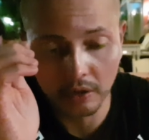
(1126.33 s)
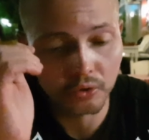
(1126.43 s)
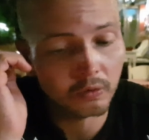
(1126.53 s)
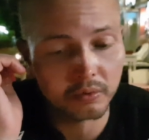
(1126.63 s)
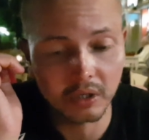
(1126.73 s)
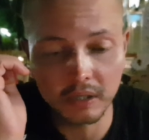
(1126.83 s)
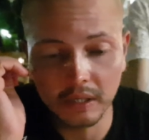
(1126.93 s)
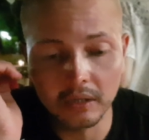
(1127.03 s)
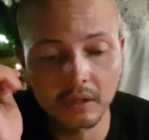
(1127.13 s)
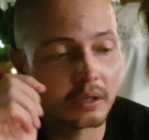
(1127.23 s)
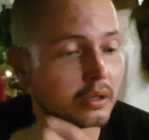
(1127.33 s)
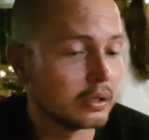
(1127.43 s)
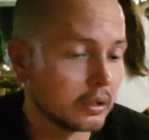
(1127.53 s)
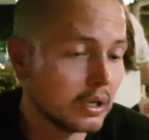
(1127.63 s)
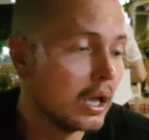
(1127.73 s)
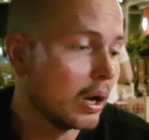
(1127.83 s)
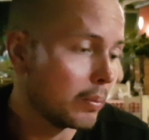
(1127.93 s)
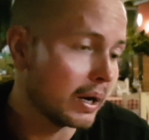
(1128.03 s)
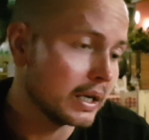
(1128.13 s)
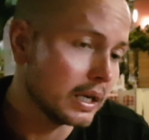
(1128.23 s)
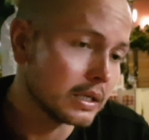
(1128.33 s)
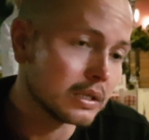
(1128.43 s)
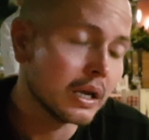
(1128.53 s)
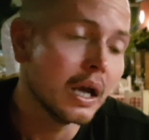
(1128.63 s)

хочу вам сказать, э, поесть.